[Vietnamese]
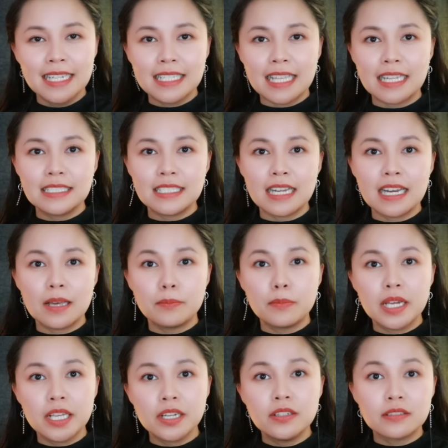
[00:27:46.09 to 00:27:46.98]
thành ra là
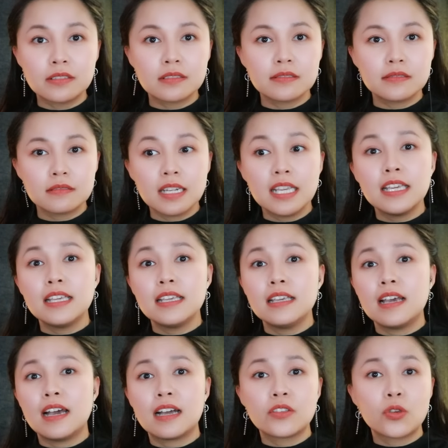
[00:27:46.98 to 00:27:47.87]
mi được
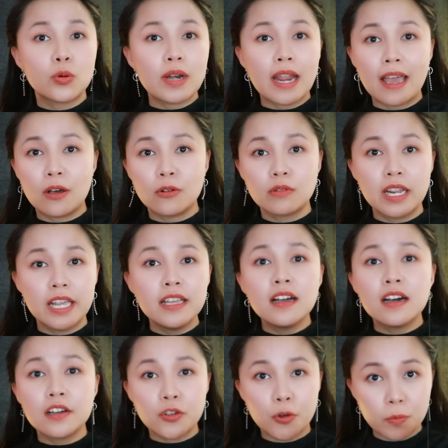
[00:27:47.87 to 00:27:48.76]
đi ờ, chỗ nào nghỉ
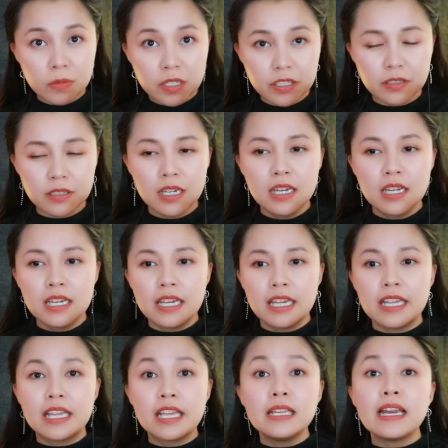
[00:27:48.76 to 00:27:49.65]
ngơi cũng được
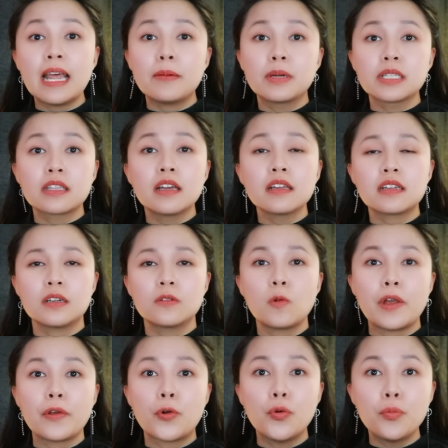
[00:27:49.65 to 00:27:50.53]
thì khi nào mà tới
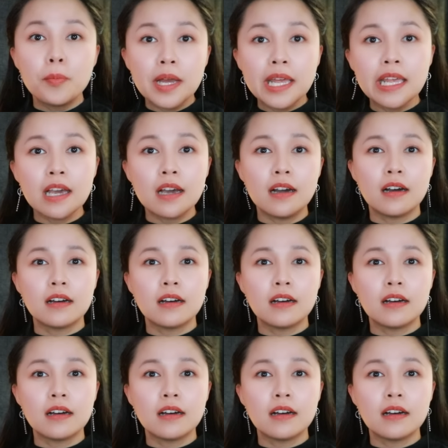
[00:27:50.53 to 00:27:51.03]
cảnh quay của mi á,